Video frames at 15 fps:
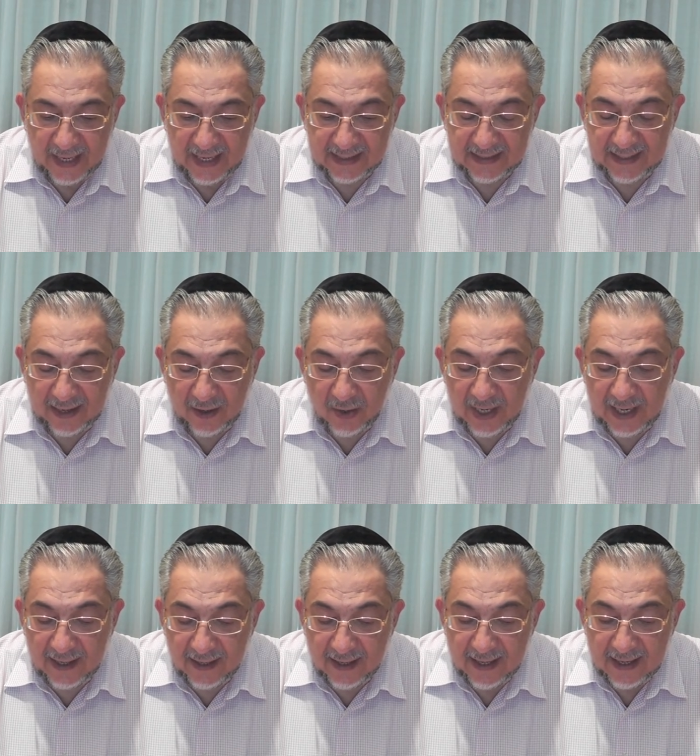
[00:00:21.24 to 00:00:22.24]
Hasta
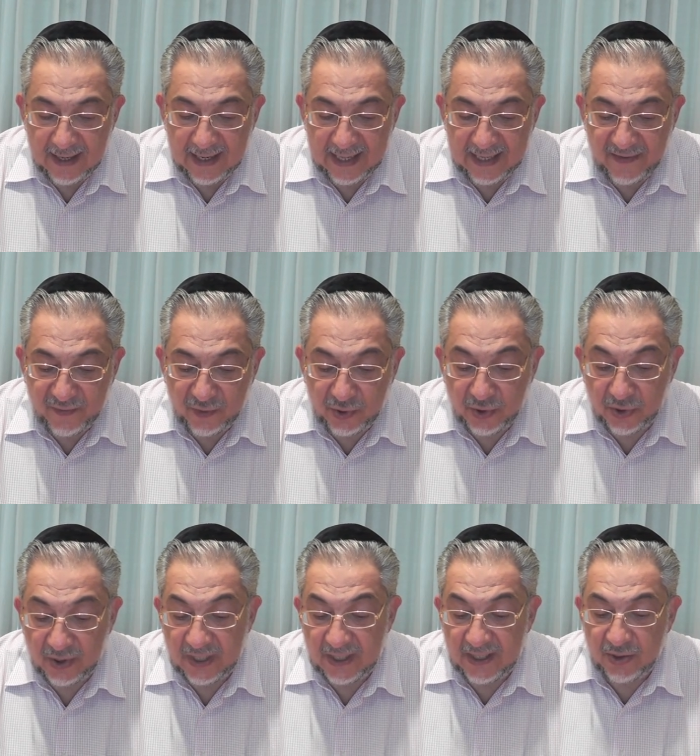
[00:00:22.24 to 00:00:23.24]
ahora, la
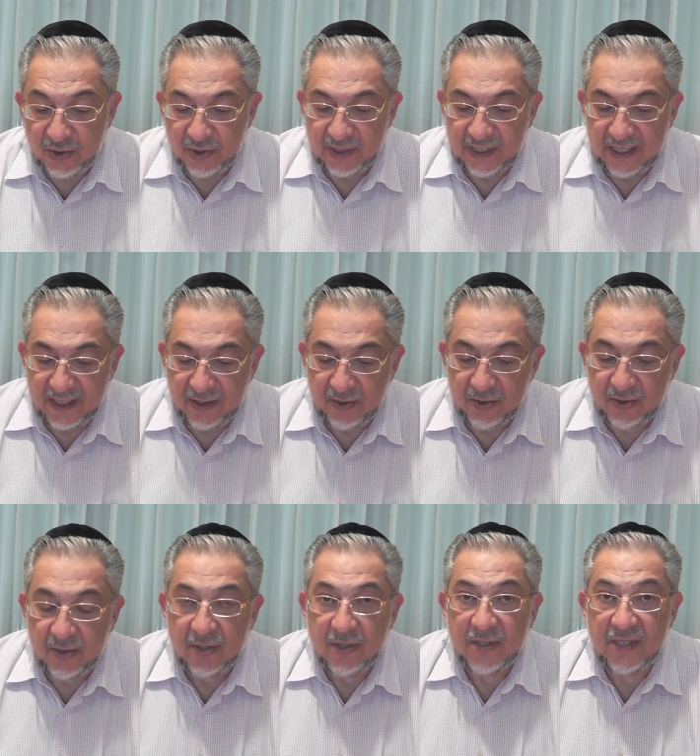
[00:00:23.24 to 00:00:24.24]
difusión de dichos
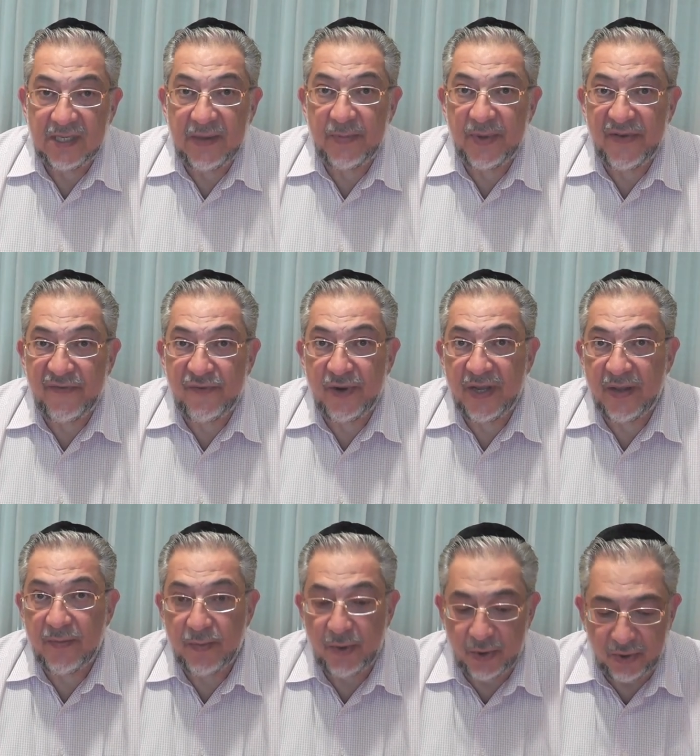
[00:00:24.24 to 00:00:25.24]
secretos siempre fue
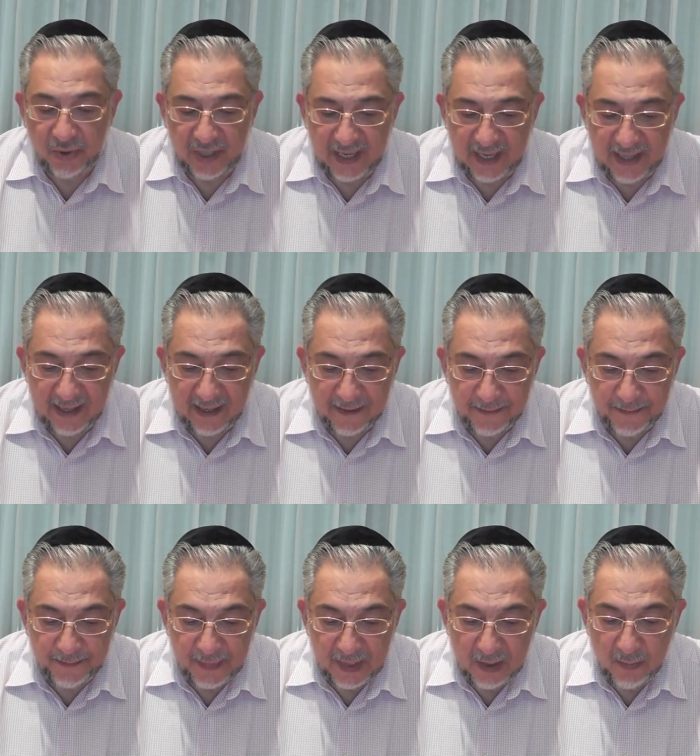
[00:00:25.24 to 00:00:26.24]
boicoteada
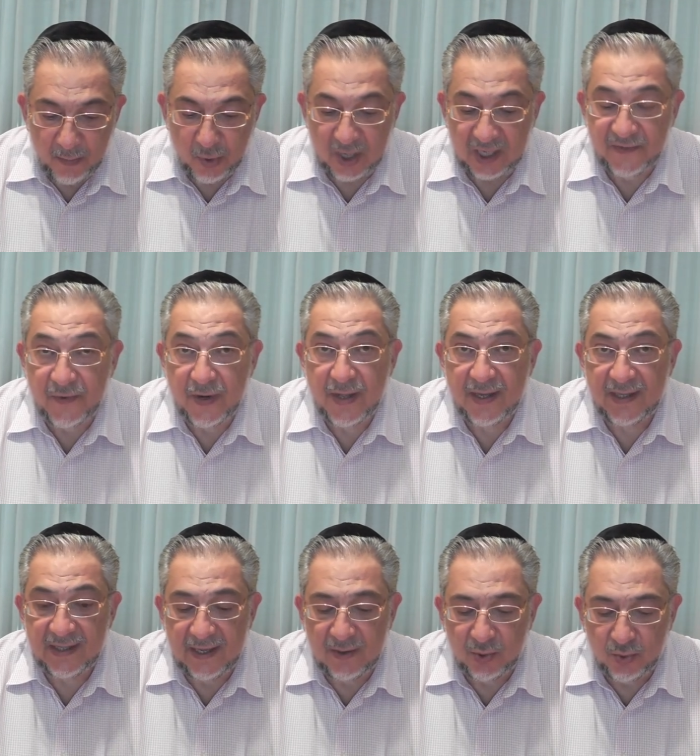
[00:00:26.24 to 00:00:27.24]
por las
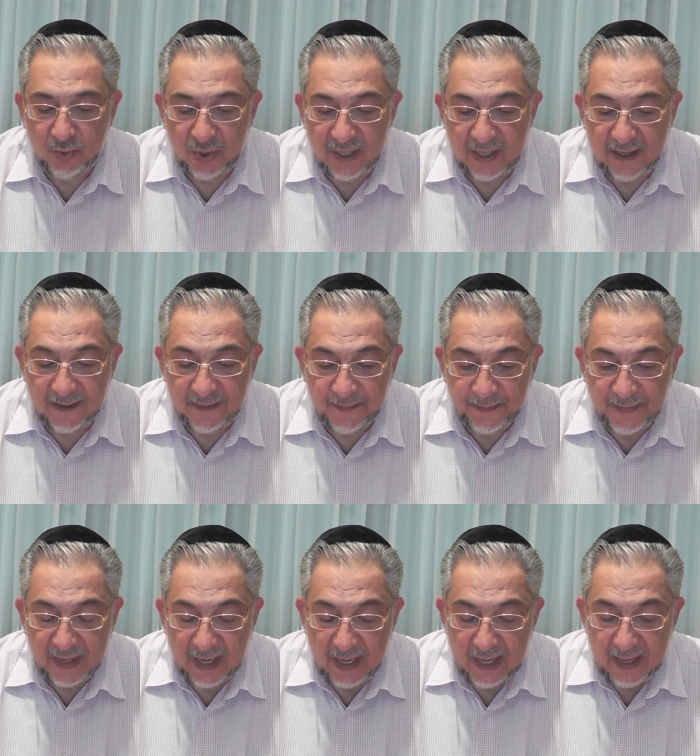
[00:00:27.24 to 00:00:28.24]
fuerzas de la oscuridad.
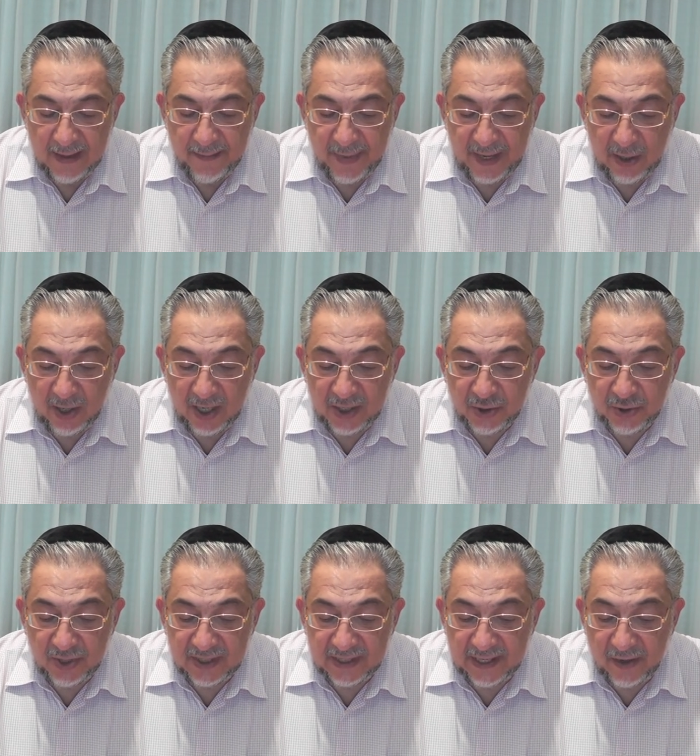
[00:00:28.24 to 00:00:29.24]
Pero el
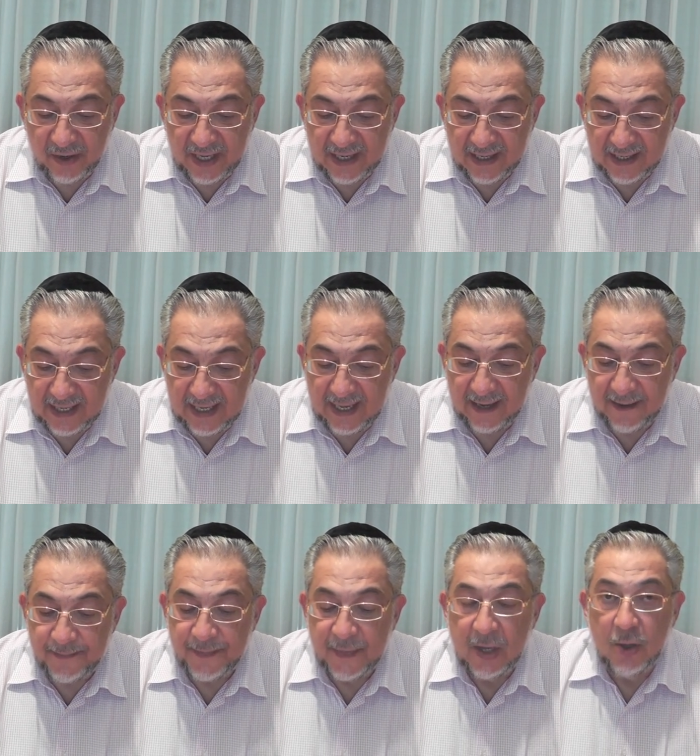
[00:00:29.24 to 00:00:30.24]
hecho es que hoy en día
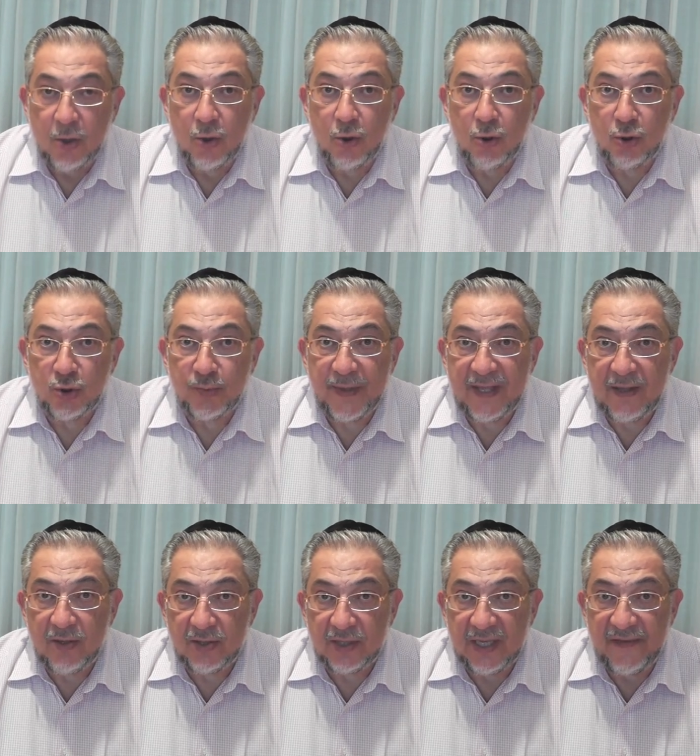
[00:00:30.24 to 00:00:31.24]
con los
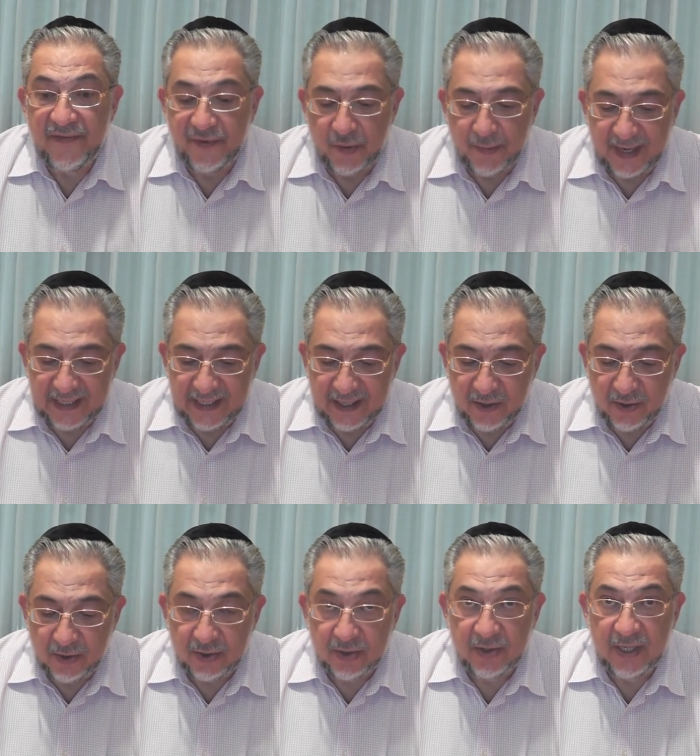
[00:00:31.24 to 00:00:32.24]
medios
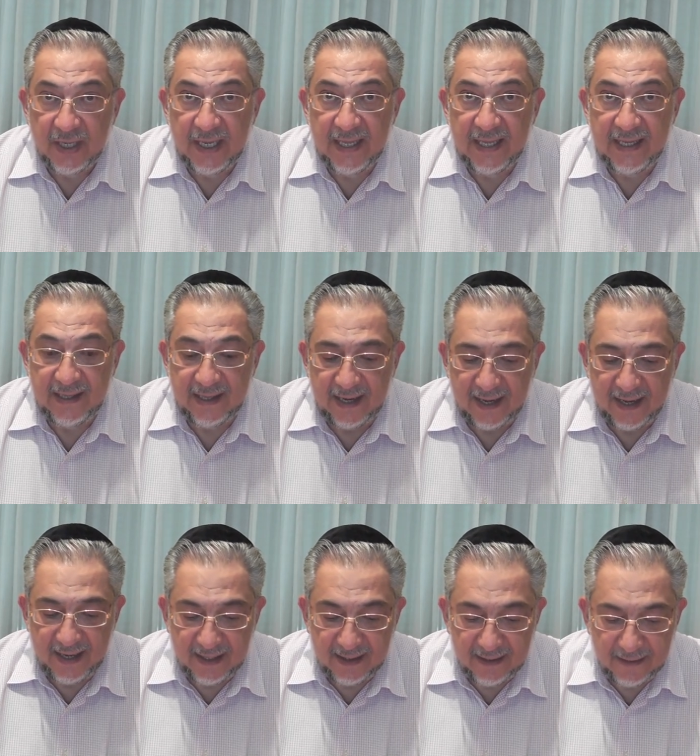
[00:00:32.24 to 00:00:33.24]
informáticos y de
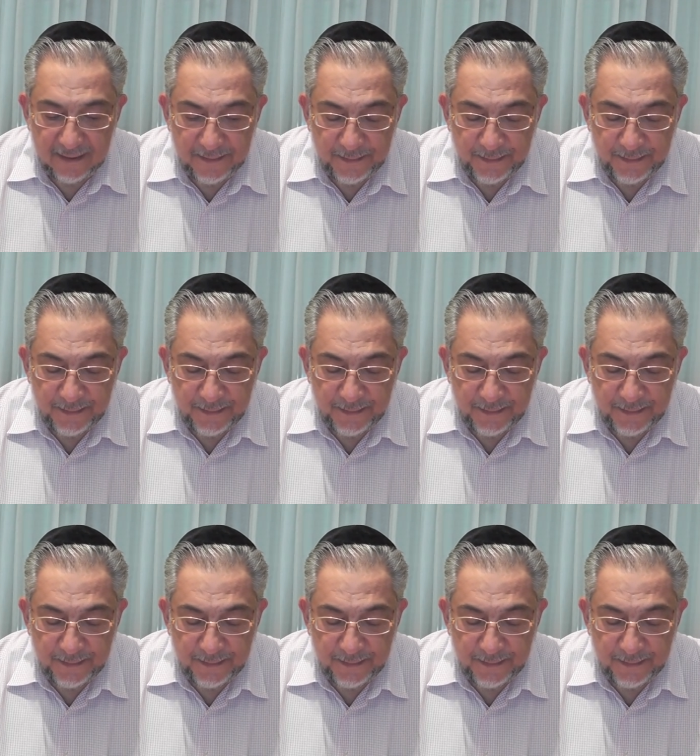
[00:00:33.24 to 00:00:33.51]
Internet,